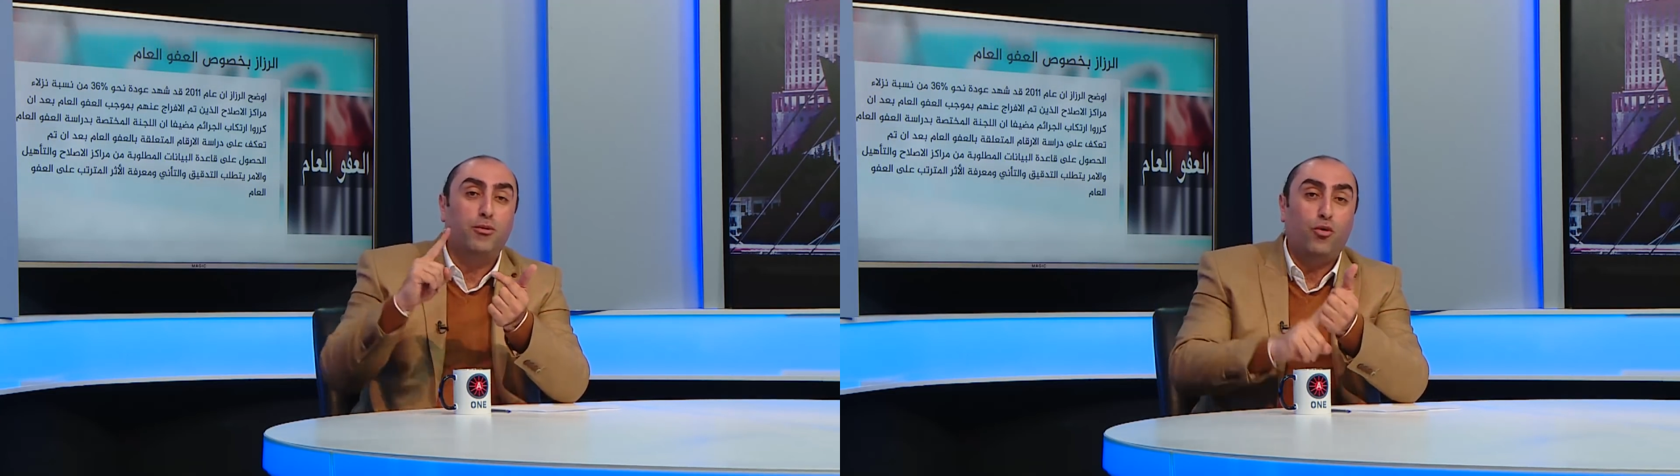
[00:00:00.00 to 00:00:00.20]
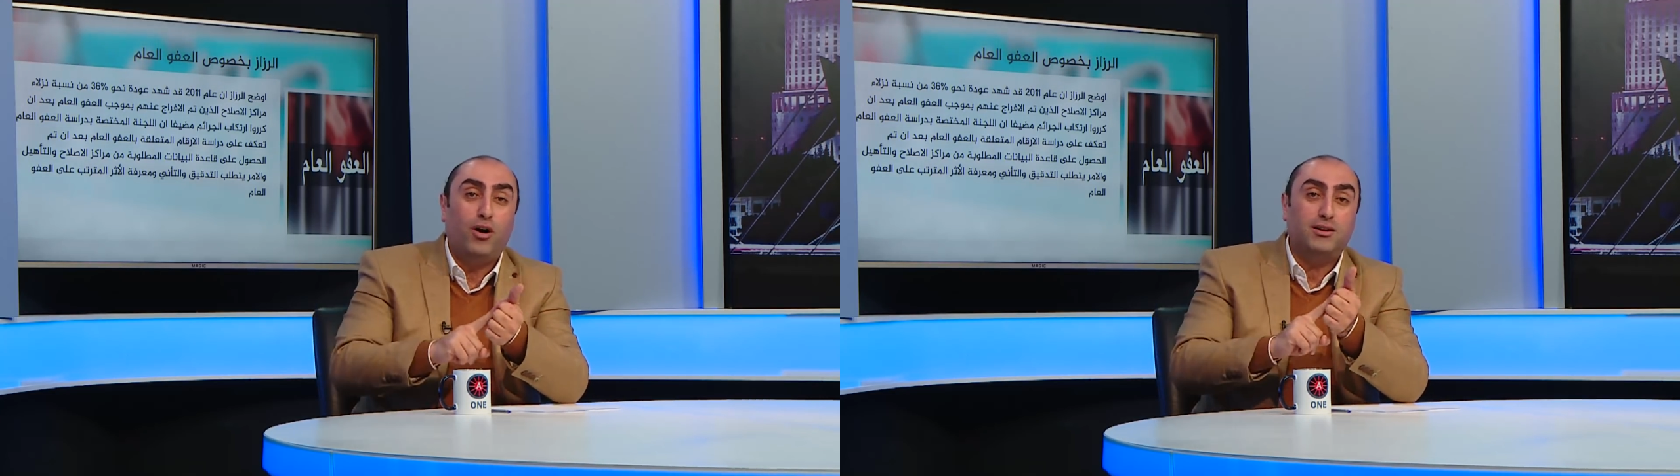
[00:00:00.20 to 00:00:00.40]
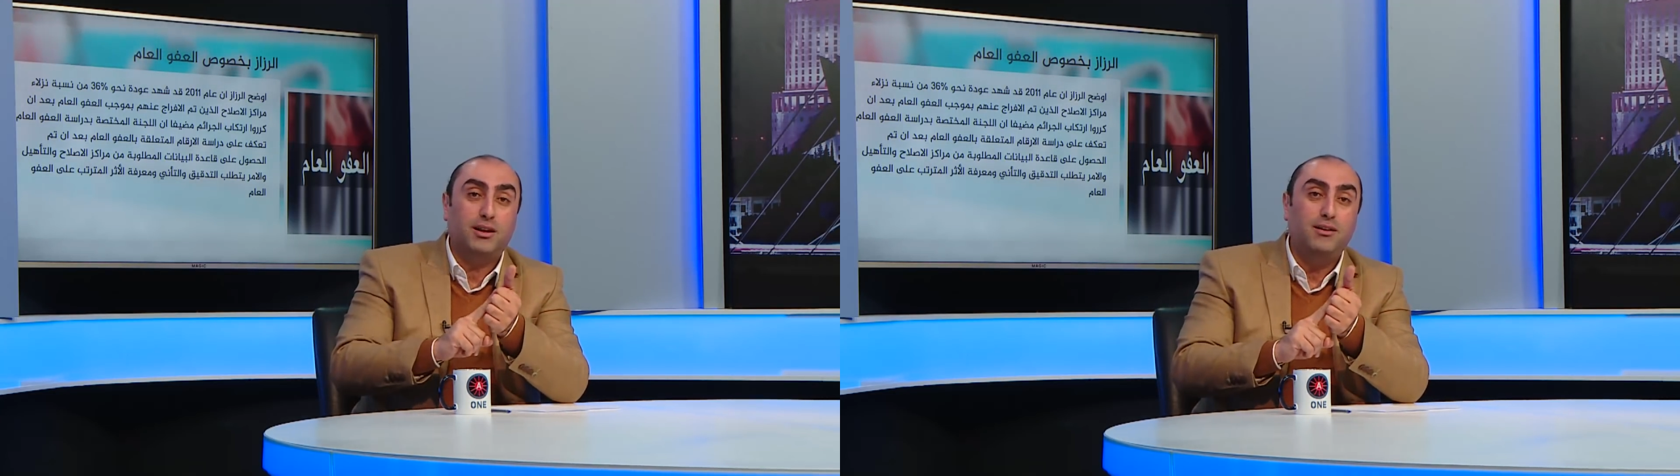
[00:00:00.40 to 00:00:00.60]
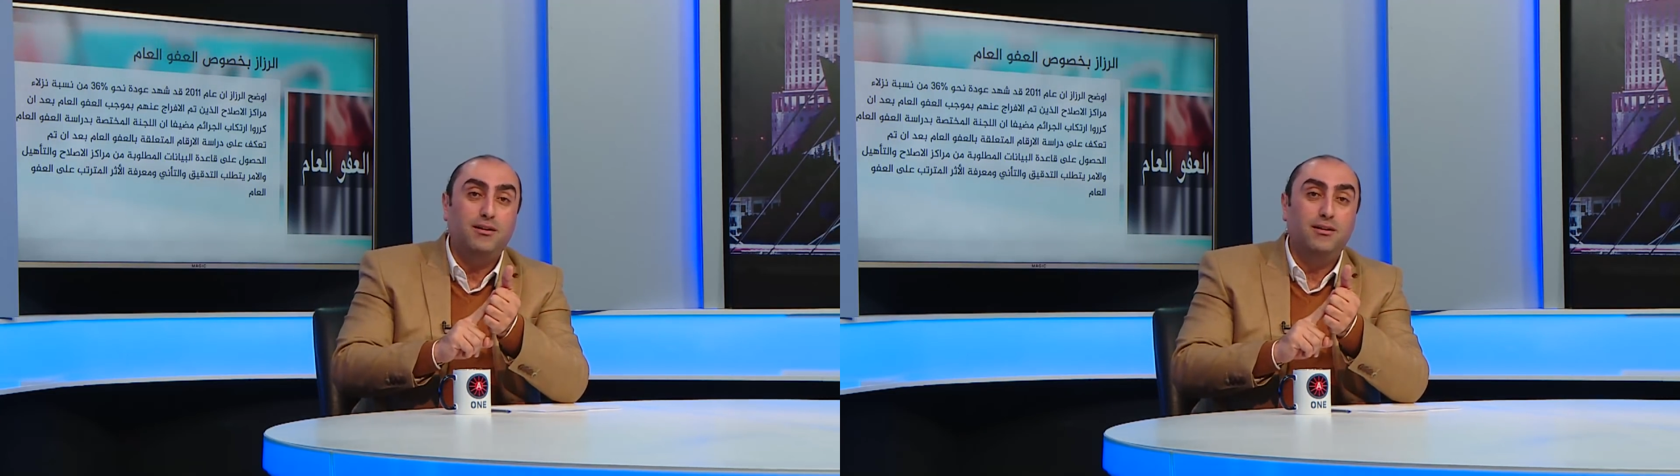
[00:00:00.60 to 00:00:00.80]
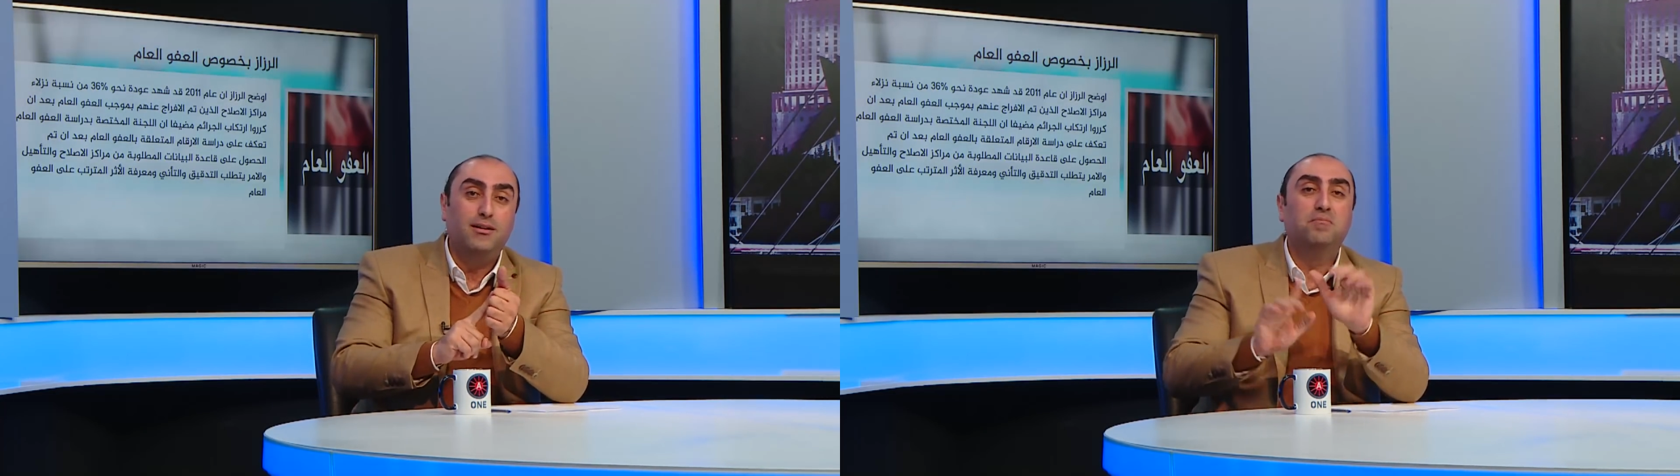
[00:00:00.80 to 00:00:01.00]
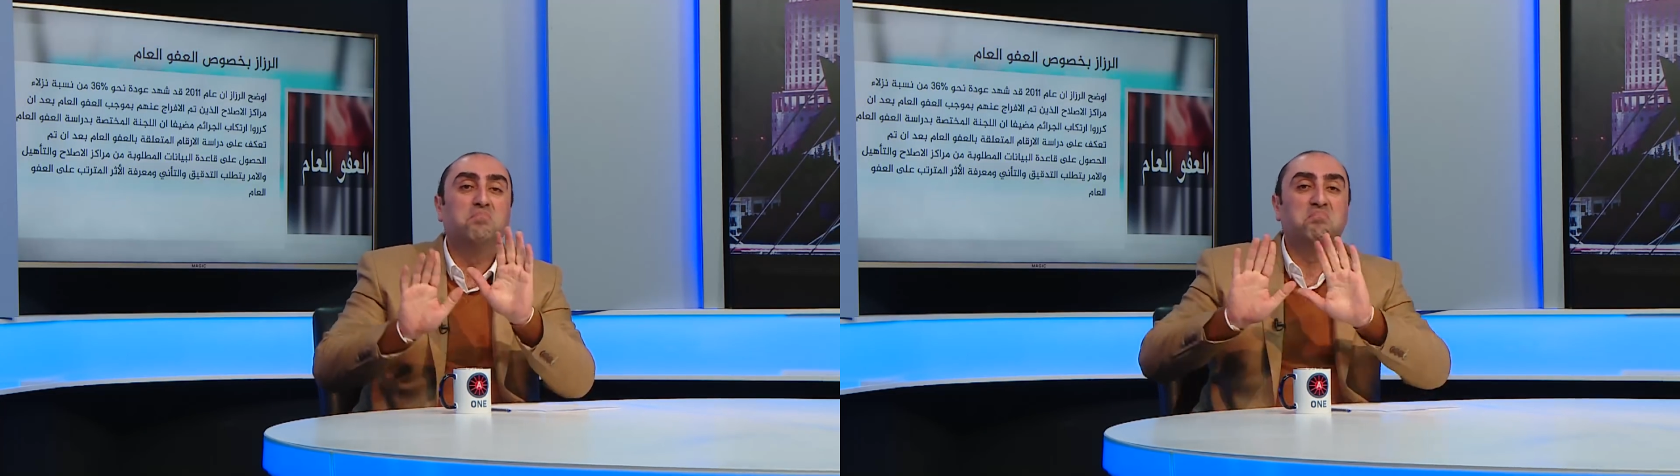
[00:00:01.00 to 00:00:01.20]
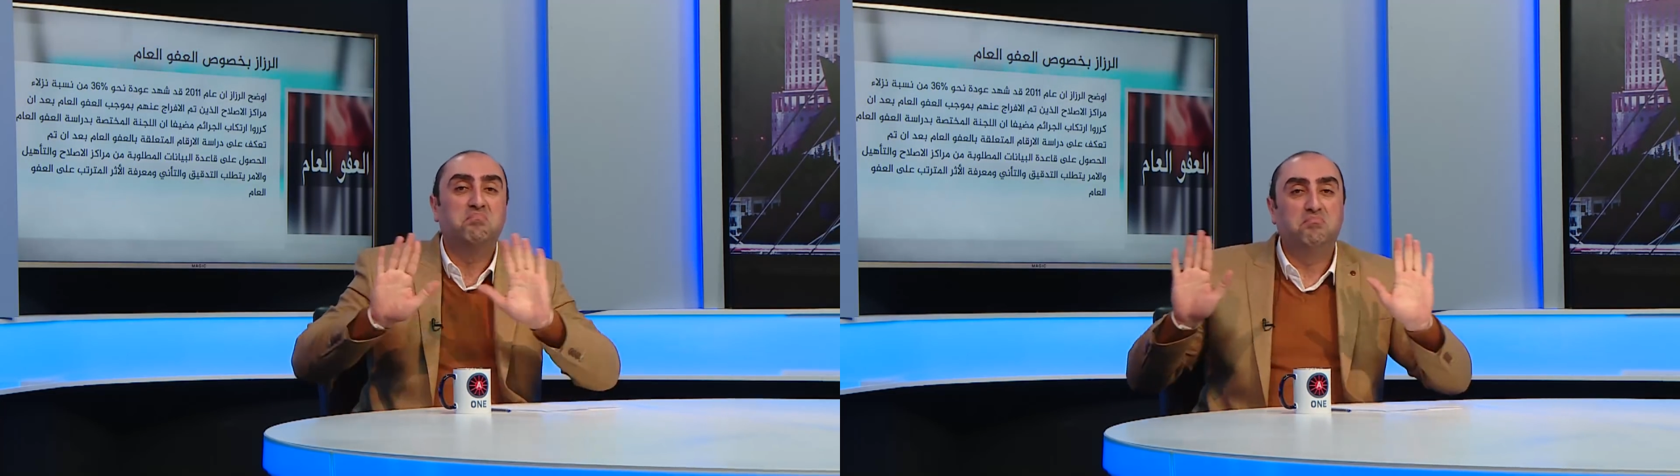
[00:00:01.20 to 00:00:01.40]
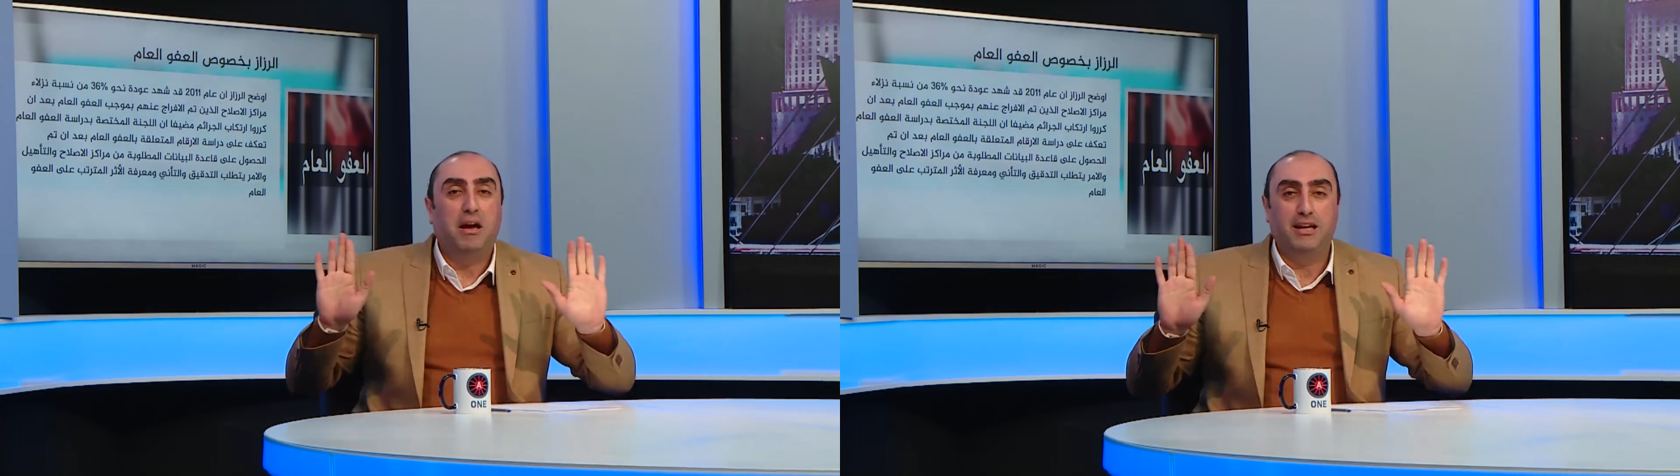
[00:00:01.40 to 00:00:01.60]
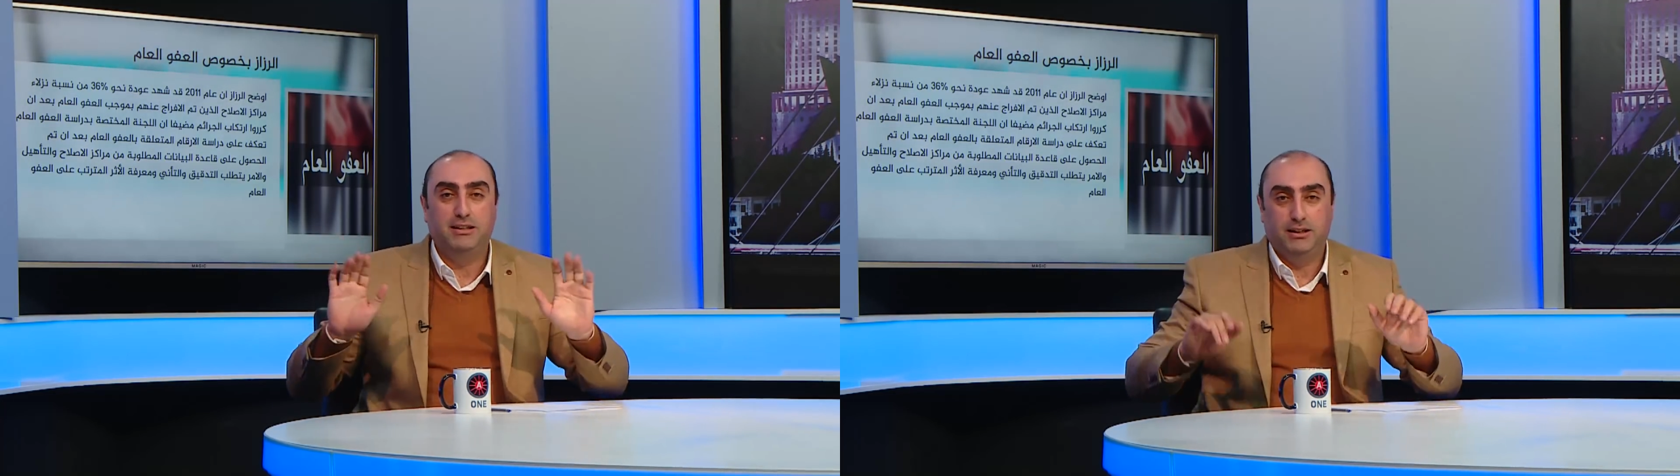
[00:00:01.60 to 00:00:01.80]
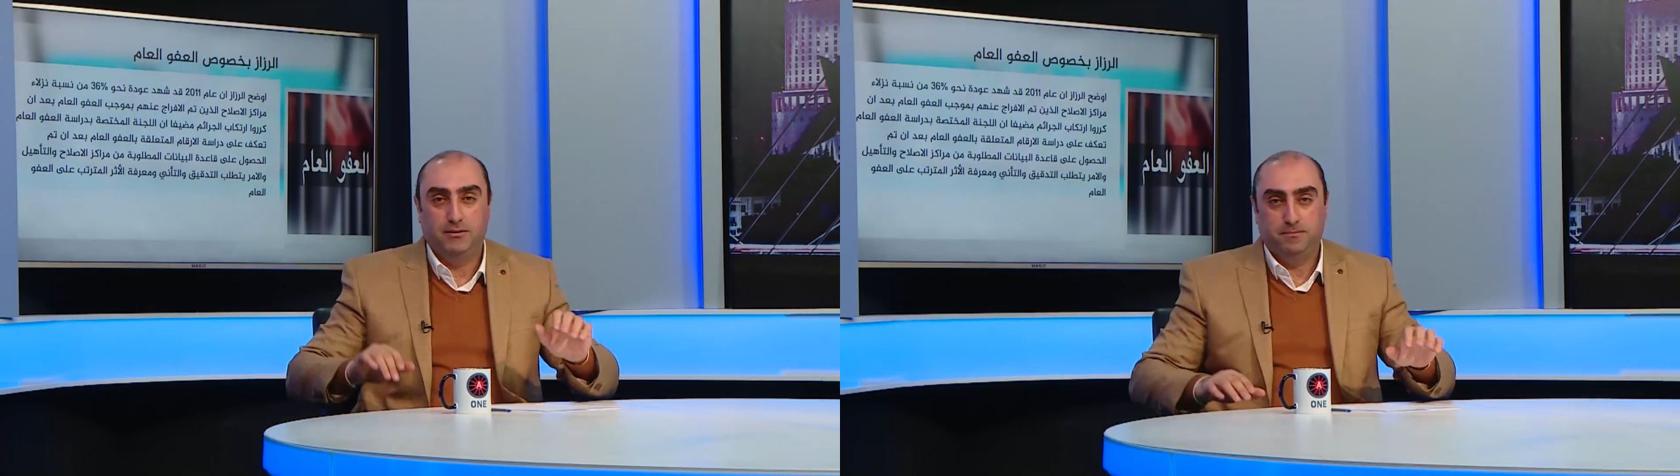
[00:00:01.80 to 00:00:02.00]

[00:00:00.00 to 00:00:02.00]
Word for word: المواطن عادي